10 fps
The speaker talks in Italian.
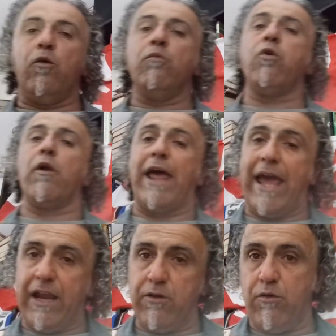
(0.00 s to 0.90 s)
un buon
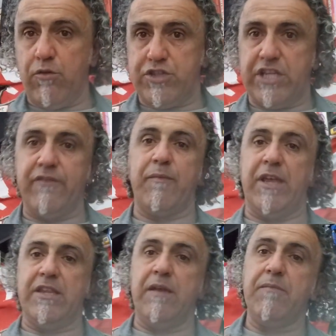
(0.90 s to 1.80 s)
aereo,
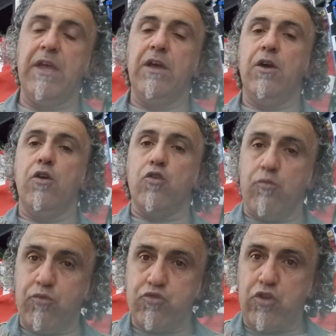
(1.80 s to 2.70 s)
oggettivamente,
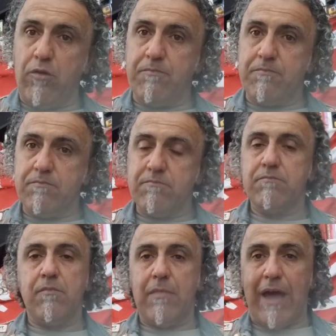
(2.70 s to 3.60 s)
robusto,
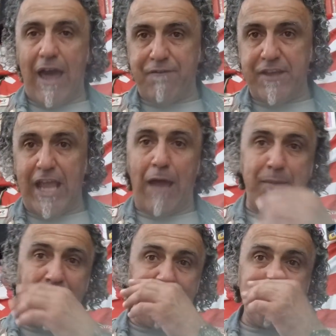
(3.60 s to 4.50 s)

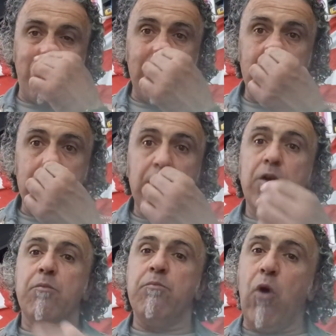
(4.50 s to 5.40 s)
affidabile,
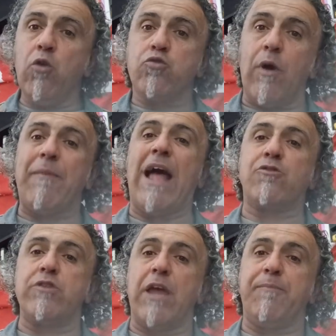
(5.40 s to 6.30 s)
molto
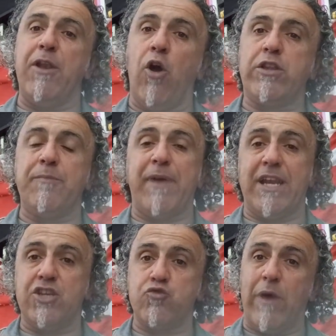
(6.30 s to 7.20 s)
amato dai piloti
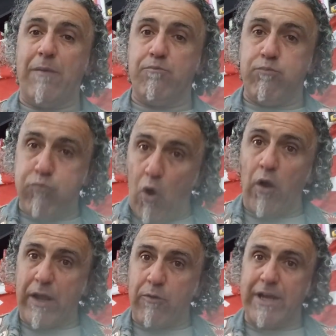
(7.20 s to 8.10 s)
per le sue
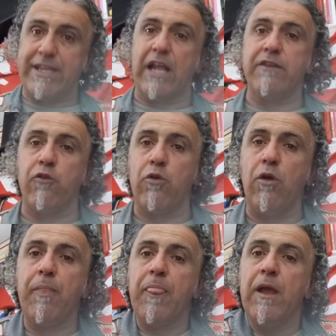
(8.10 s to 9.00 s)
buone qualità di
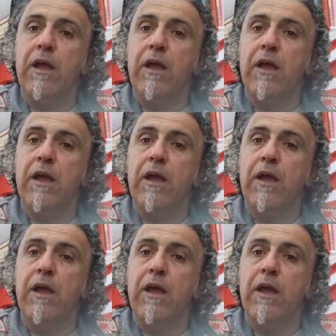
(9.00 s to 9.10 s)
volo,